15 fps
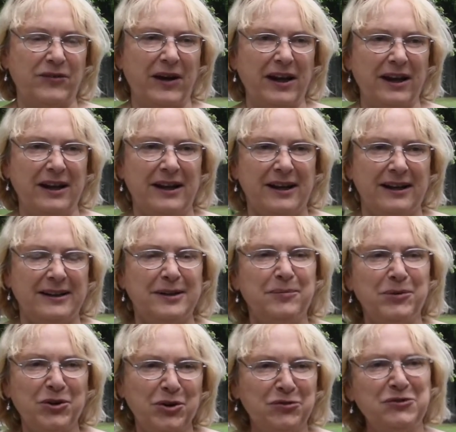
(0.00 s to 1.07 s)
weil die
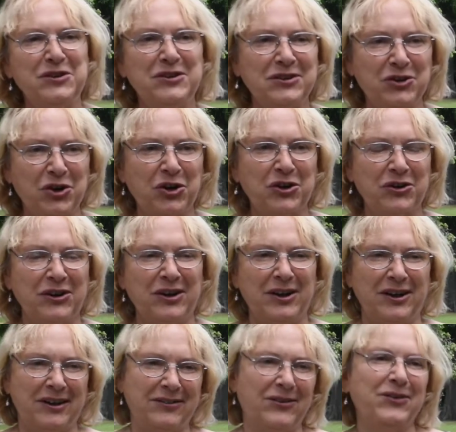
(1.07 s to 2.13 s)
Bedürfnisse doch äh,